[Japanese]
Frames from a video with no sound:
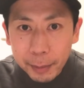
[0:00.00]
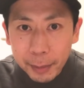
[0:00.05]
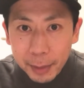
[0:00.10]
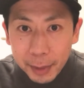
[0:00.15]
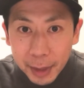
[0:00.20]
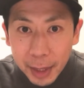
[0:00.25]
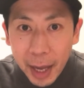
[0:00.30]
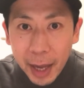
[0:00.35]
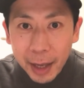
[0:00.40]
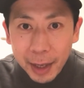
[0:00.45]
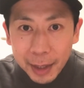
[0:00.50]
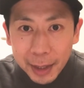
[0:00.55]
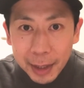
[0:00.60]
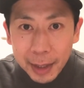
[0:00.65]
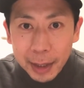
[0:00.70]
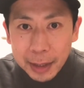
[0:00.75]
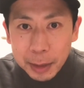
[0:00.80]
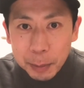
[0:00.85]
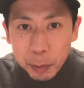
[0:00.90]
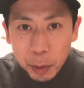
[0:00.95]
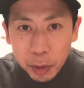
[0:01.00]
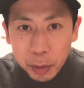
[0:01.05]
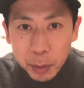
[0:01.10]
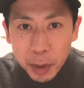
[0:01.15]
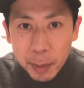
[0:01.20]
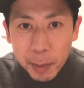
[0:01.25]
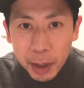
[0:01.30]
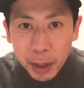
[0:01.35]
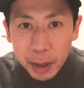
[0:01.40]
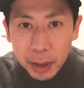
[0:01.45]
ね僕も
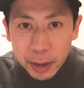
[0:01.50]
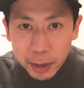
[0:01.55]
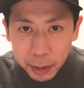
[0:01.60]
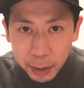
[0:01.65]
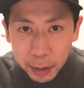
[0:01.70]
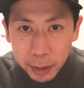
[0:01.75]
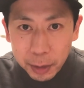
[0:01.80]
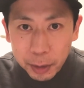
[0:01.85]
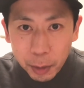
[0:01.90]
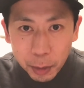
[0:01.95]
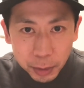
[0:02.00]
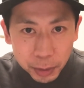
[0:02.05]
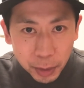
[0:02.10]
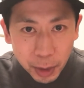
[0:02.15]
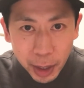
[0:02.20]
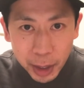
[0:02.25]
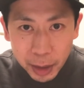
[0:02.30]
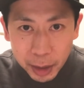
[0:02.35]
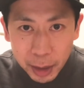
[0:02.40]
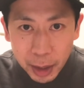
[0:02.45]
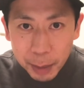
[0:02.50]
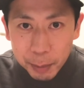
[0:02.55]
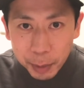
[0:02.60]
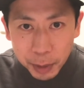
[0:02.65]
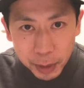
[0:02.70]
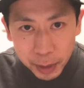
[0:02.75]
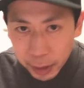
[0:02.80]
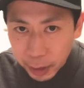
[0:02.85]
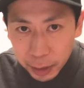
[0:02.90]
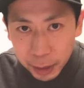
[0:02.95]
今からすぐお風呂入ってもう
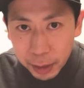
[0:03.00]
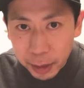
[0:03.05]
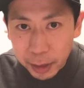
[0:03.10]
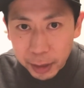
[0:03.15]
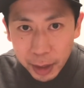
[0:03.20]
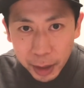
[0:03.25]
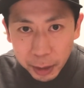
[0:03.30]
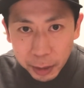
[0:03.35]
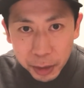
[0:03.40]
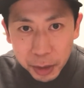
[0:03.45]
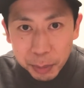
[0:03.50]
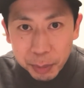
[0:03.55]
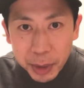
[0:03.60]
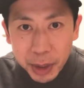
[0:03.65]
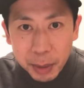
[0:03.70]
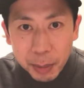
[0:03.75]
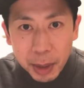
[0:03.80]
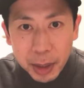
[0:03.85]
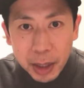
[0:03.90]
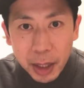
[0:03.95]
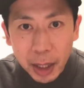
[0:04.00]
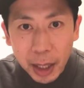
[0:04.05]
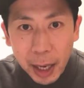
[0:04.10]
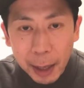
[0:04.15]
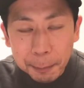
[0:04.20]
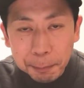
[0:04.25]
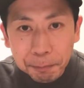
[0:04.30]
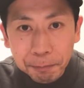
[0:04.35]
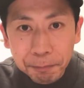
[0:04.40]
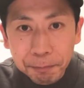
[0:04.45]
すぐ寝る準備しますから
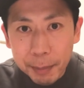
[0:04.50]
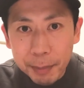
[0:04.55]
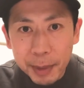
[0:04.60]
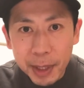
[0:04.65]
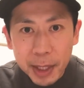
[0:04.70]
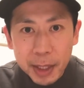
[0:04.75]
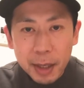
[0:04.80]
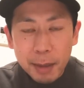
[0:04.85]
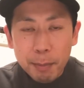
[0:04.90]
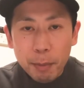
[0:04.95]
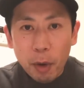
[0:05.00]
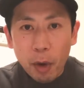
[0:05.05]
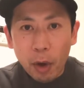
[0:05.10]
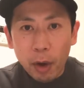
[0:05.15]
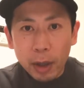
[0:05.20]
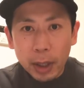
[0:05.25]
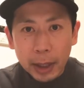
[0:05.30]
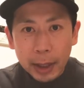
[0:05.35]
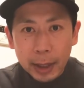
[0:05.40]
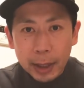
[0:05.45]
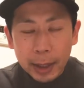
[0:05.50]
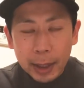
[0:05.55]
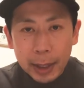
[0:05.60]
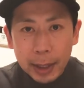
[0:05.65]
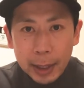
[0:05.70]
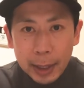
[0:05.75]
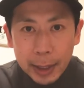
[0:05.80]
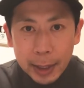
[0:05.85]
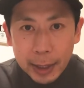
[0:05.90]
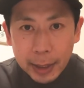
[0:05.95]
皆さんも
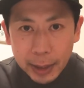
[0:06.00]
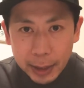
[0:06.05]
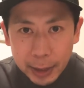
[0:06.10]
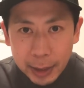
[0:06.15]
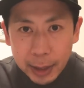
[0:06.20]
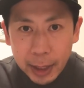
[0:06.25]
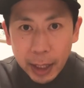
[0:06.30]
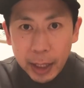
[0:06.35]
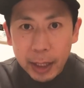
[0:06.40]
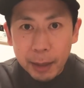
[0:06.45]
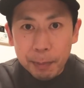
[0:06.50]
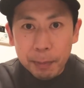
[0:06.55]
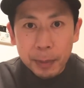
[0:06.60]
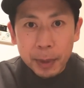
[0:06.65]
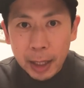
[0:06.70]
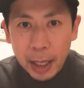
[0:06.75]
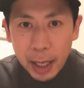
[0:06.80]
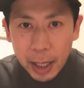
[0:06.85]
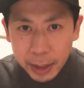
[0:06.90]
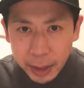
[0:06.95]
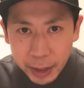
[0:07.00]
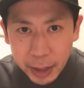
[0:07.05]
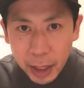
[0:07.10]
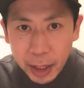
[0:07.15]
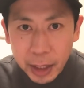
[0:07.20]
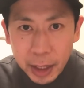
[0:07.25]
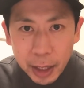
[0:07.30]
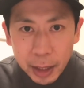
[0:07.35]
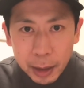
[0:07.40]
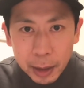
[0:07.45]
しっかり明日
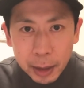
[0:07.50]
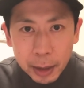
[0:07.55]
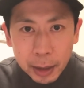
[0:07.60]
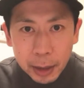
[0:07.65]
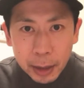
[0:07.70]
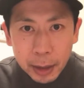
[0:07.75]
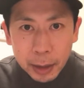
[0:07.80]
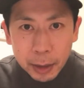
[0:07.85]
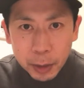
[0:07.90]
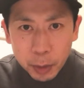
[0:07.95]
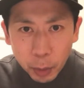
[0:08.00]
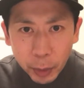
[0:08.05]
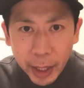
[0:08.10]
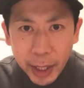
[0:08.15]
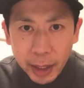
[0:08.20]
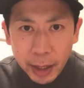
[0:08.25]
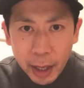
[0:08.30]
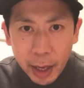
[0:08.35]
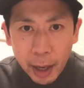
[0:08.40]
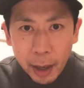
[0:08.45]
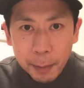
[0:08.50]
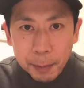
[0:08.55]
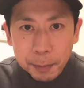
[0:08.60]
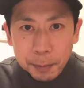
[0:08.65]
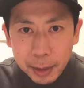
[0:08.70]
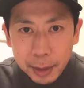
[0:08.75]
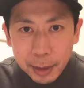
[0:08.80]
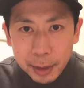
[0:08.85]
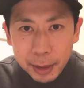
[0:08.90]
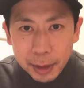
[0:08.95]
に備えて
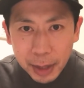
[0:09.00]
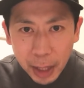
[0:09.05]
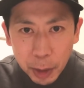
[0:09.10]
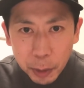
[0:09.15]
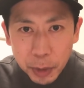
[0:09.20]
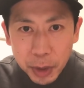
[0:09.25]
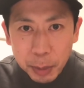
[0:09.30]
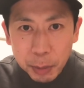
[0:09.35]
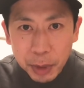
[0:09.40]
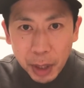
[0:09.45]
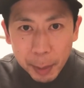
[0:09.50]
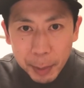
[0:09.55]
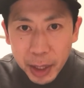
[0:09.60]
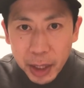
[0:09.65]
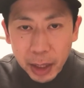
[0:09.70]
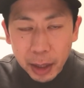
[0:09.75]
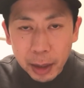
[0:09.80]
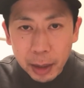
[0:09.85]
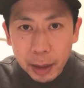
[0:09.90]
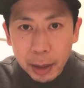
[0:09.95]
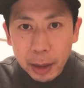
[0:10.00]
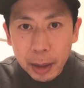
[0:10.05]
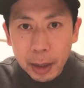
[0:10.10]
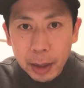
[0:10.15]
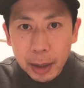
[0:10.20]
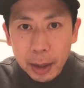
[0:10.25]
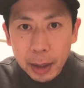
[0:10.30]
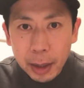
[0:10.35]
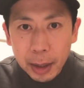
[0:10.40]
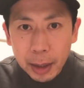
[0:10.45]
楽しむために
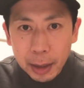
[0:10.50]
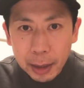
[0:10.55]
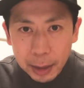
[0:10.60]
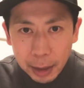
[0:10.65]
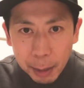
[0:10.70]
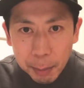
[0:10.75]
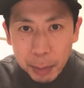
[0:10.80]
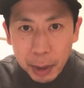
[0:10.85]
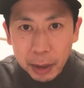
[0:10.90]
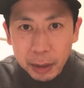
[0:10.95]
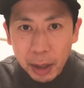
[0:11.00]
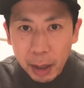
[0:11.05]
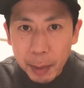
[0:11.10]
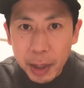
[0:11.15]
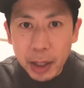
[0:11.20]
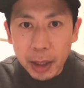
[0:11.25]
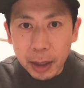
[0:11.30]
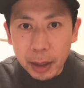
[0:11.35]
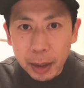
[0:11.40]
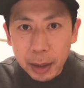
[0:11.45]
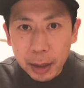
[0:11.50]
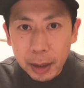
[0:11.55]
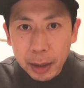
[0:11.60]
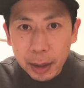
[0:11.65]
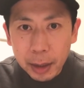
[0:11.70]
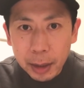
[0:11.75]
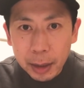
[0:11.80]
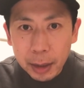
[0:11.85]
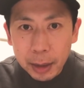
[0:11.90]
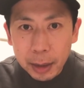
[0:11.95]
頑張るために
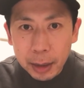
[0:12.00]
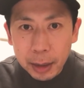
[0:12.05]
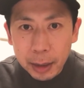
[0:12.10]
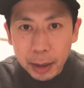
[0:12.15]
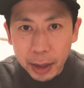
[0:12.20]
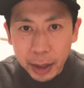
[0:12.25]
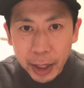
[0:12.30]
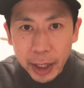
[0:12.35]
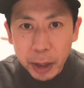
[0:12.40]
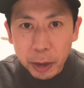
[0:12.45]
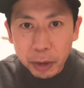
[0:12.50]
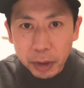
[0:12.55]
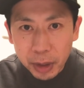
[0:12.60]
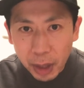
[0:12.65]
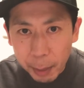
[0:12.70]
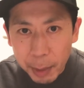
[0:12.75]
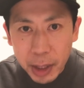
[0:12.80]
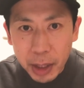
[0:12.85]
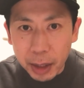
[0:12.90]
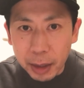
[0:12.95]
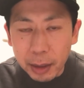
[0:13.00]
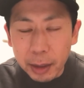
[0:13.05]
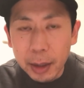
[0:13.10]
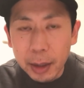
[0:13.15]
生き抜くために